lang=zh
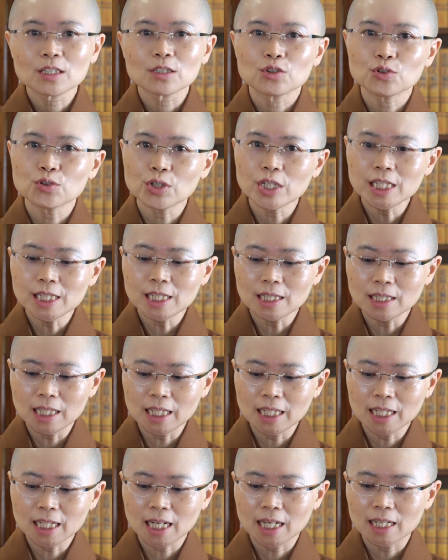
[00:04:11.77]
所以呢，
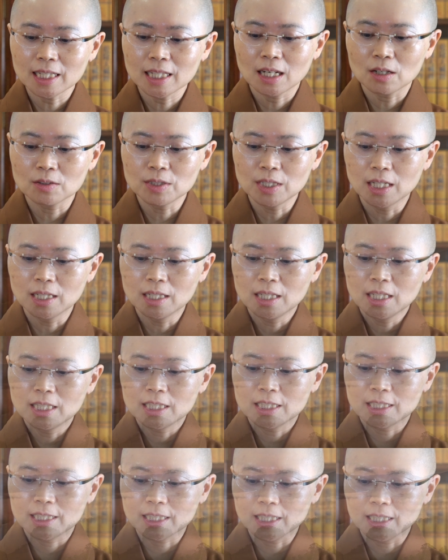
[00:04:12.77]
应该要呢
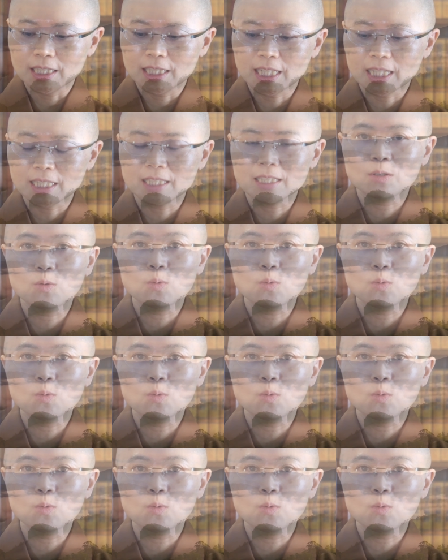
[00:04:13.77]
舍下这个